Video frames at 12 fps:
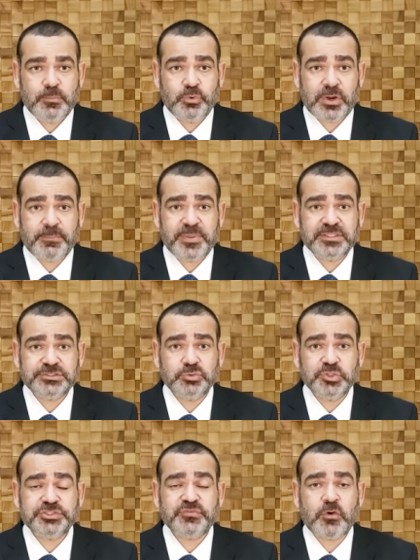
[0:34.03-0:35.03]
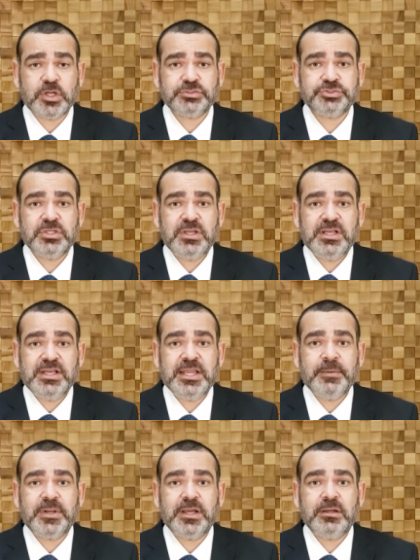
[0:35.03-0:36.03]
Por apenas dois votos,
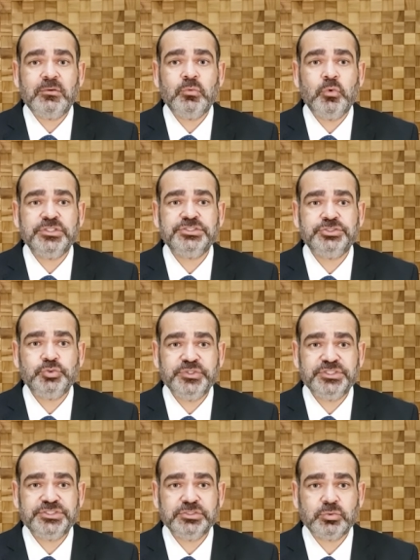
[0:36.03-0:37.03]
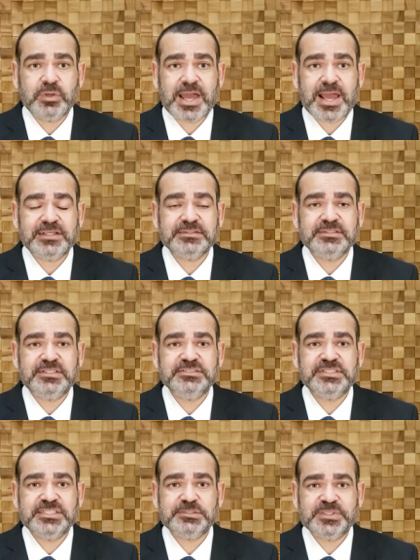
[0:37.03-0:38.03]
lembra o hoje juiz titular da
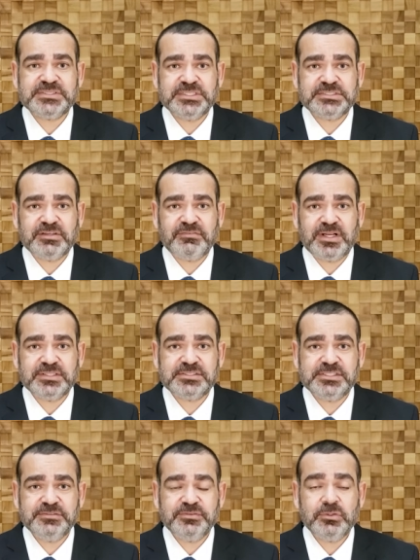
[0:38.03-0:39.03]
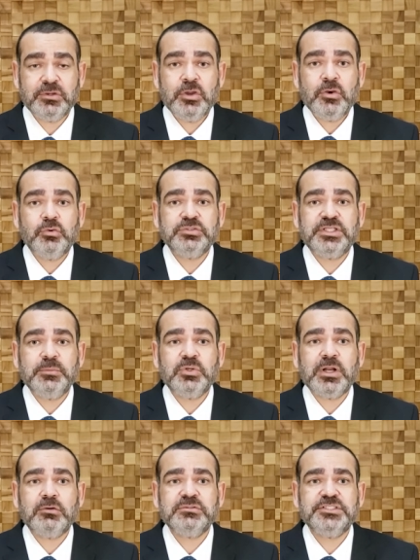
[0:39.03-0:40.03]
36ª Vara Cível o
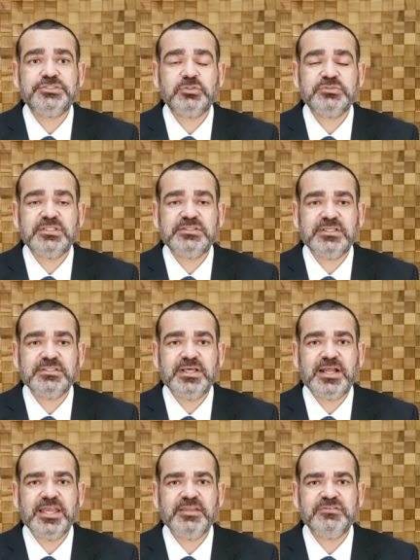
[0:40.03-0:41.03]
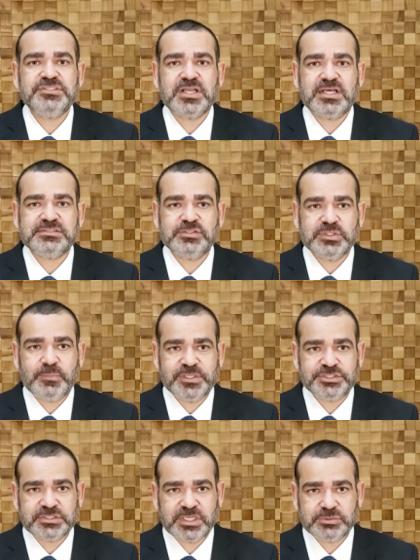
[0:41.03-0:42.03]
tribunal deixou de atender à reivindicação da
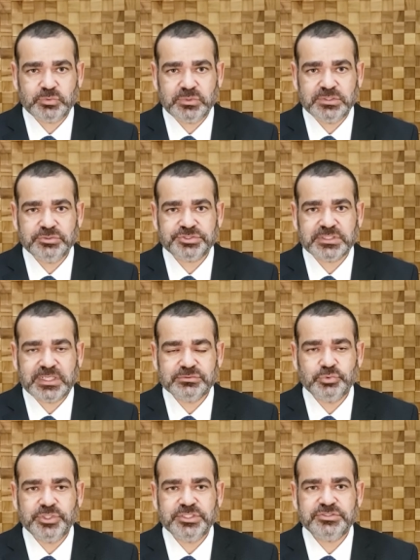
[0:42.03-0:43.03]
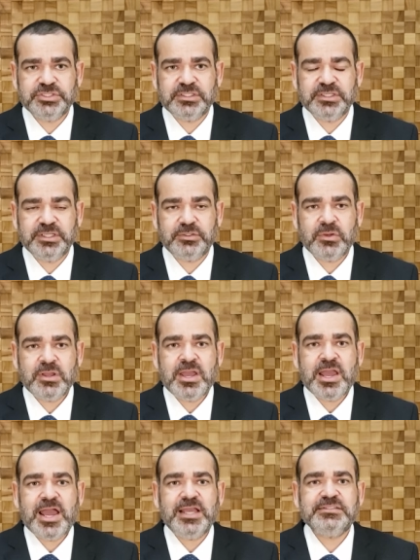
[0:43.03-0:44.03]
magistratura do Estado do Rio de Janeiro.
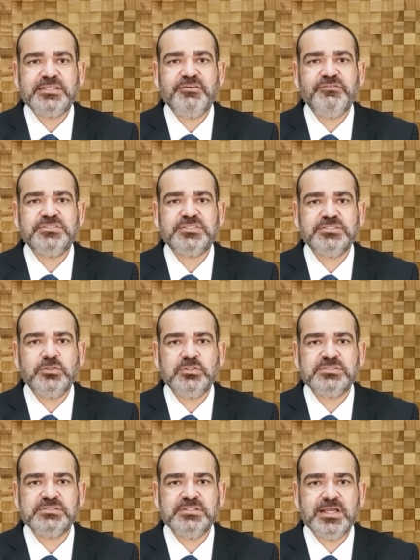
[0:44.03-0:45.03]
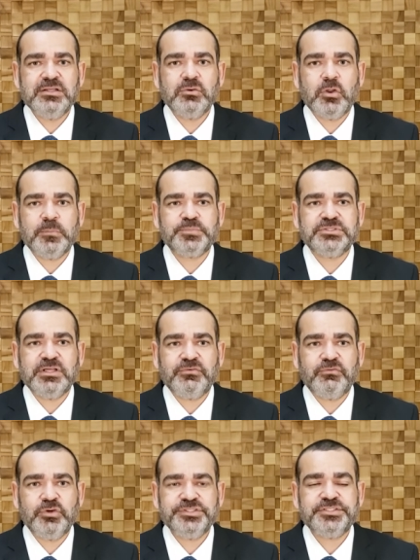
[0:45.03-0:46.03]
A entrevista de Rocidélio Lopes da
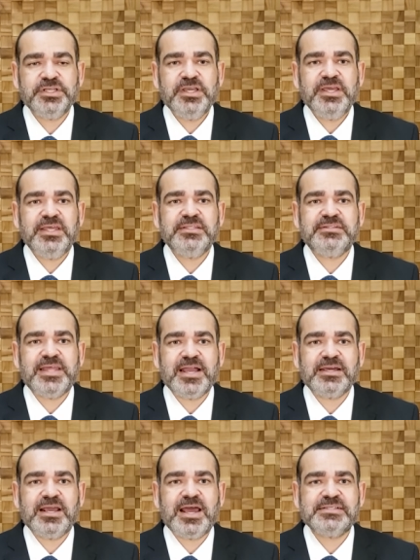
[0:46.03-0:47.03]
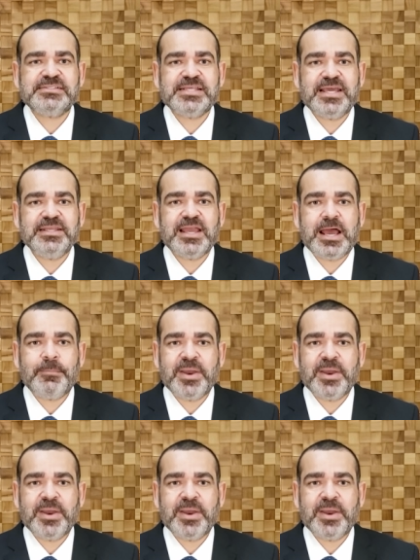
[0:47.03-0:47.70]
Fonte integra a série